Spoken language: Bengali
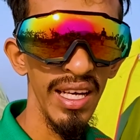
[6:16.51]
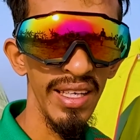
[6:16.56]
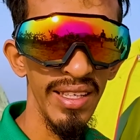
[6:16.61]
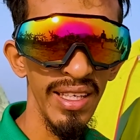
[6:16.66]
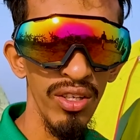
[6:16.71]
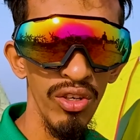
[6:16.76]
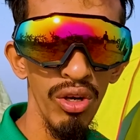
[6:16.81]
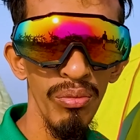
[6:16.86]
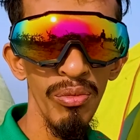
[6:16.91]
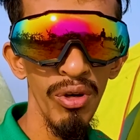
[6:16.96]

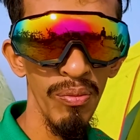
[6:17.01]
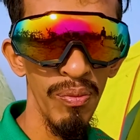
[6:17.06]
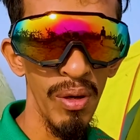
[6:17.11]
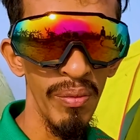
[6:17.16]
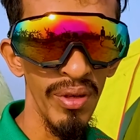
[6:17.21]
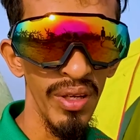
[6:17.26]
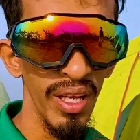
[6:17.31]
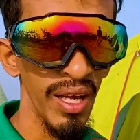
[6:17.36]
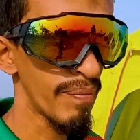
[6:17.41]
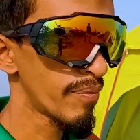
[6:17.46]
একটা কম্বল
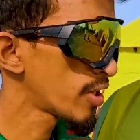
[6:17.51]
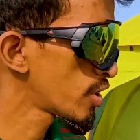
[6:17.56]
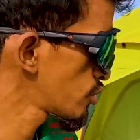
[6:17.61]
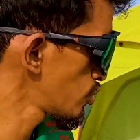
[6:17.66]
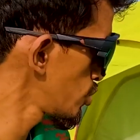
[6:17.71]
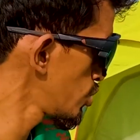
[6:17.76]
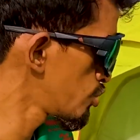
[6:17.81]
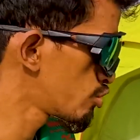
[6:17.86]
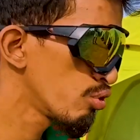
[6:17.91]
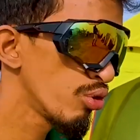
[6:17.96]
পাবেন
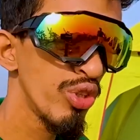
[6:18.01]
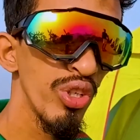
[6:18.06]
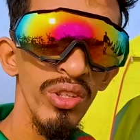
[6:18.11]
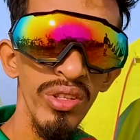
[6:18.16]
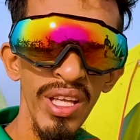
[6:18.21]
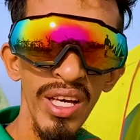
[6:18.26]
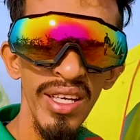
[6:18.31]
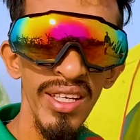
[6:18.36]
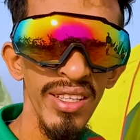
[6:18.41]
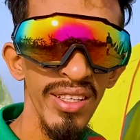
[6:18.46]
আপনারা যদি
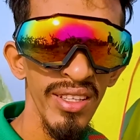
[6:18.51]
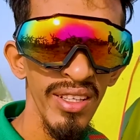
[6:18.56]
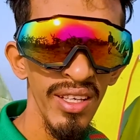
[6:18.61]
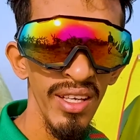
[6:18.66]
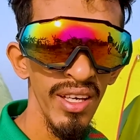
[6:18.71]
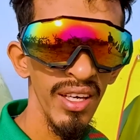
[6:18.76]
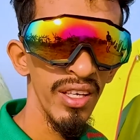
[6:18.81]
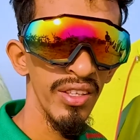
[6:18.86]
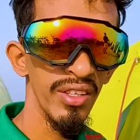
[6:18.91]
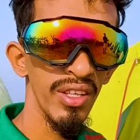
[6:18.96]
দুইজন থাকেন
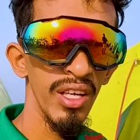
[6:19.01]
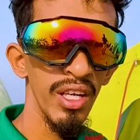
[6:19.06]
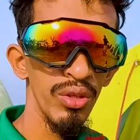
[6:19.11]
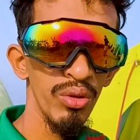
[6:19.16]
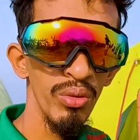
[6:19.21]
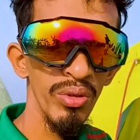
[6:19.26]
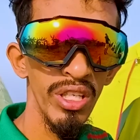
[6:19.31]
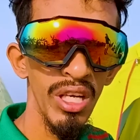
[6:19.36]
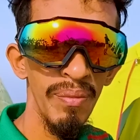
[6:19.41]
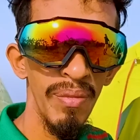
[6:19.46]

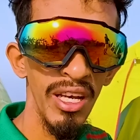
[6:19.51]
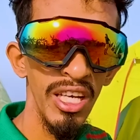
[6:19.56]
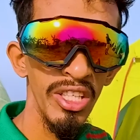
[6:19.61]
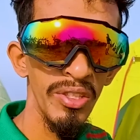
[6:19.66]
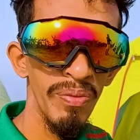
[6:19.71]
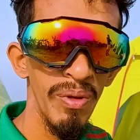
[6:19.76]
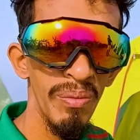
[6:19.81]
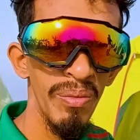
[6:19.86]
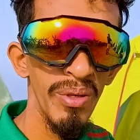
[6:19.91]
তাহলে দুইটা বালিশ